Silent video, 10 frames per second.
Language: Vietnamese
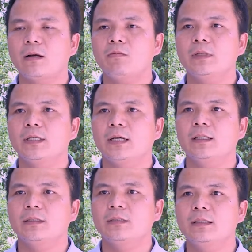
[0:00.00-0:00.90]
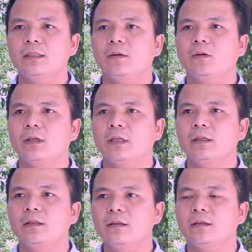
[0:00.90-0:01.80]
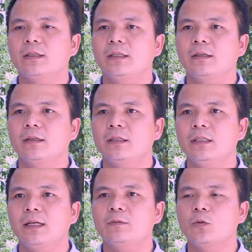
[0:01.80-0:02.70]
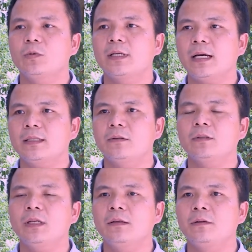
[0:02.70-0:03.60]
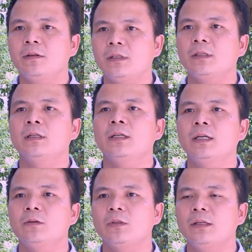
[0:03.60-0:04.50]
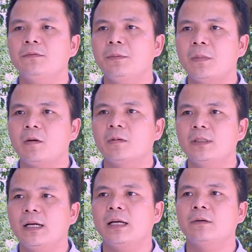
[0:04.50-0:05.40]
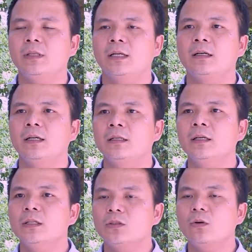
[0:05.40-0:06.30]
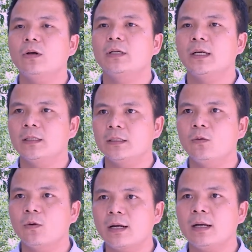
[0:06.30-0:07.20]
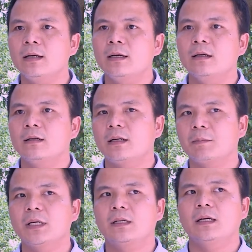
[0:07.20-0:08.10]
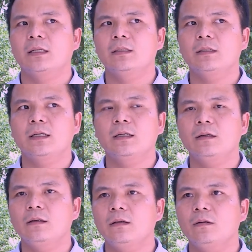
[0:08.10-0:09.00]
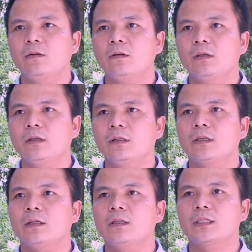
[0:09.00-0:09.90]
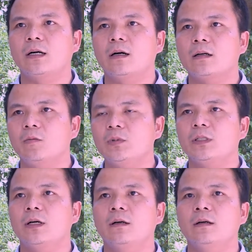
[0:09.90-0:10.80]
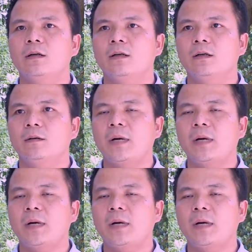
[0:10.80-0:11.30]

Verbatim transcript: nóng thì cần rất nhiều cái nước nên là khi lạm dụng nước đá thì có thể gây đầu tiên viêm họng cái thứ hai có thể là gây rối loạn à, tiêu hóa đặc biệt là những cái ờ, cơ sở cổng trường ờ,